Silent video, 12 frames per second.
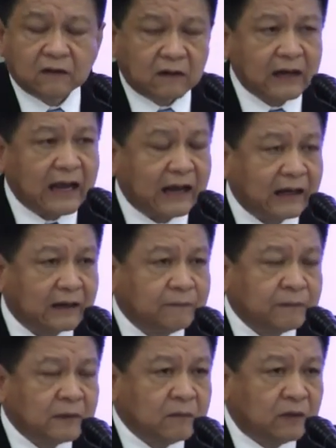ก็นานเนี่ย
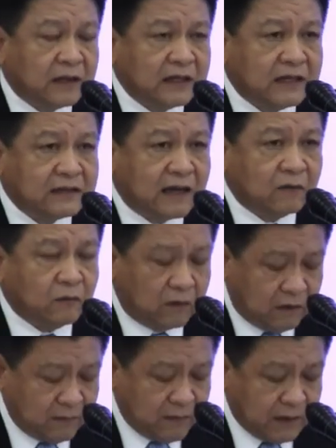เพราะฉะนั้นในซาอุ
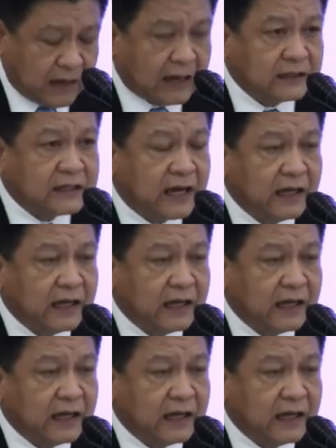ก็ไม่มีการใช้